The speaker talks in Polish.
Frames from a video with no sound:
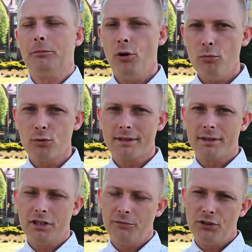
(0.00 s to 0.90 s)

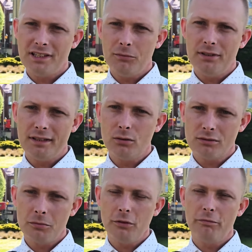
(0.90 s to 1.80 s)
pomóc tym wszystkim
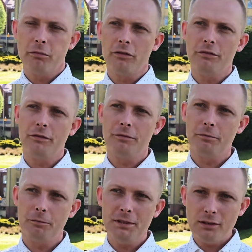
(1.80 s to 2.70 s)
instytucjom w, w,
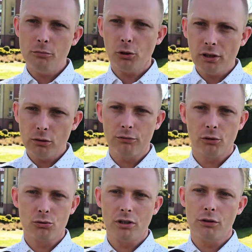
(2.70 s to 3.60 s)
w pisaniu projektów
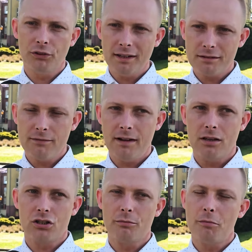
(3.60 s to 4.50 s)
o różne
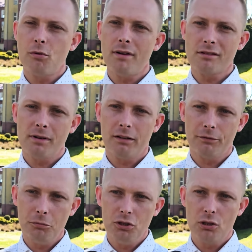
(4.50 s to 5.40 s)
dofinansowania, żeby była osoba
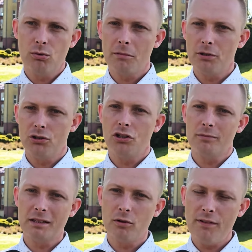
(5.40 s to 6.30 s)
w gminie, która będzie się
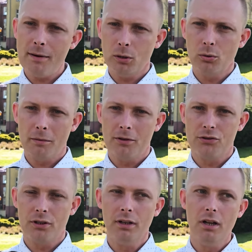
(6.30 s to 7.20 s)
tym zajmowała, która
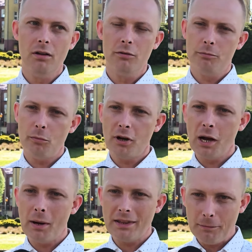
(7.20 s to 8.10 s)
będzie
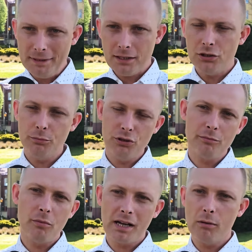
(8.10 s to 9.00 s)
pomagała napisać i
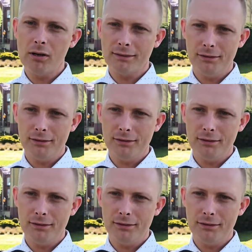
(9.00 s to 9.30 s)
później pomagała